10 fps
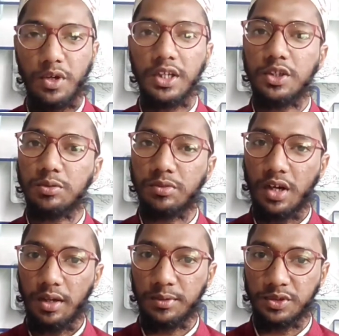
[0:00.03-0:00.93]
वालेकुम
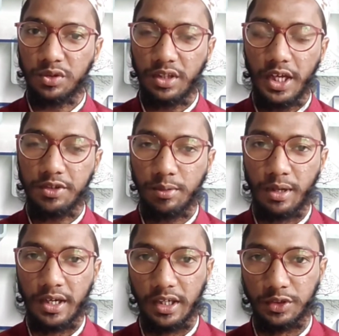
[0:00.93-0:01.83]
वरहमतुल्लाहि
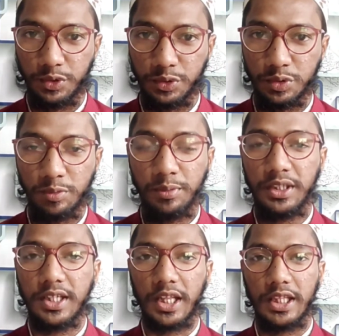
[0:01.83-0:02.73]
वबरकातुहू
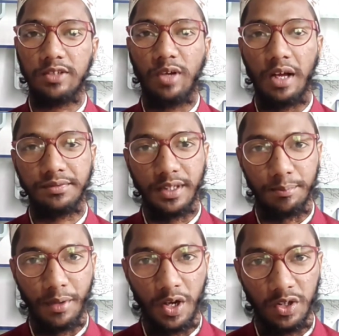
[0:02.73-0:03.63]
उम्मीद करता हूँ आप
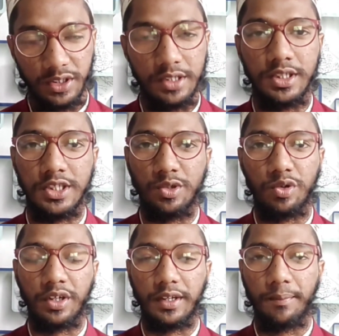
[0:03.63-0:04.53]
सब बहुत अच्छे से
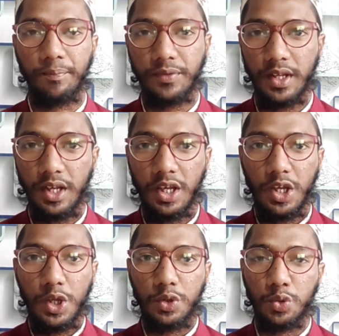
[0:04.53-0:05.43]
होंगे
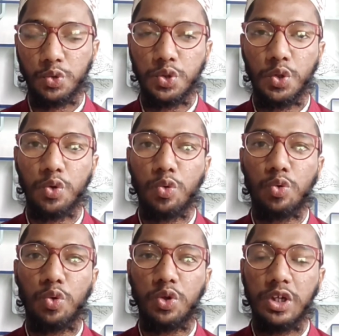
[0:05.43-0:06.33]
तो कुछ लोगों को